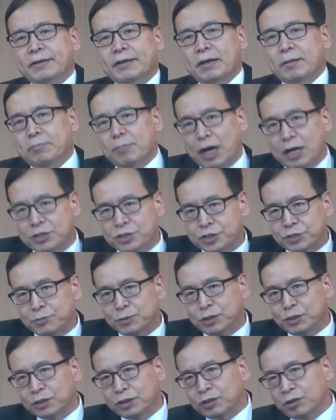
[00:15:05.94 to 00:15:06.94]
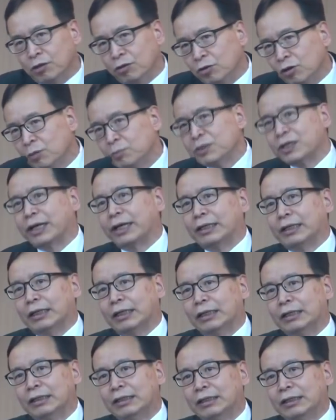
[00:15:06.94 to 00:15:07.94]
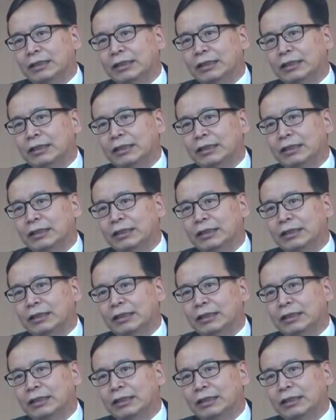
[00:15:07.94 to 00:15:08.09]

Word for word: 그러니까 말씀을 경험을 해야